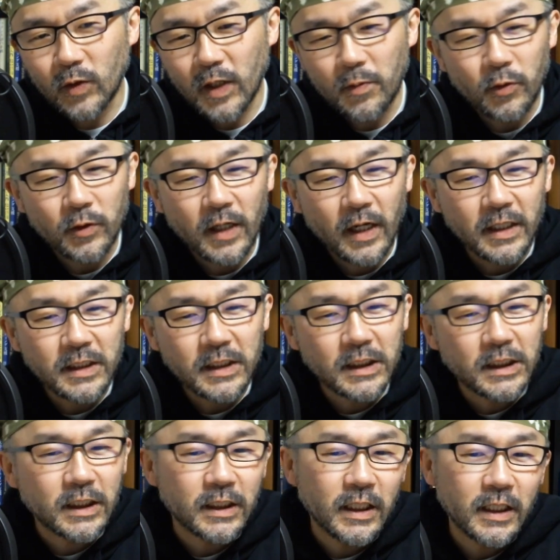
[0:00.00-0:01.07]
でもないん
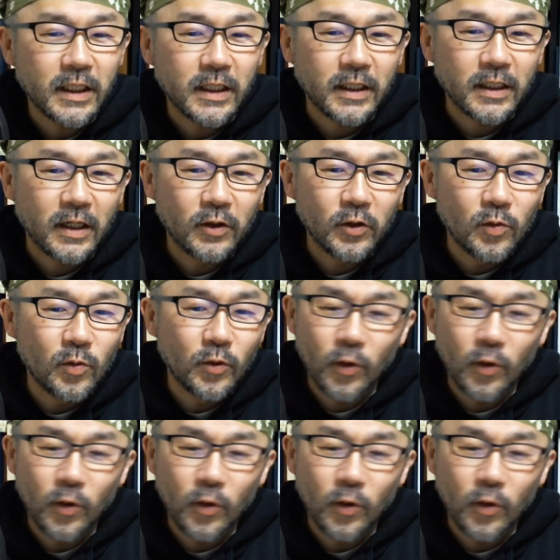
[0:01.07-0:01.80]
じゃないかなって思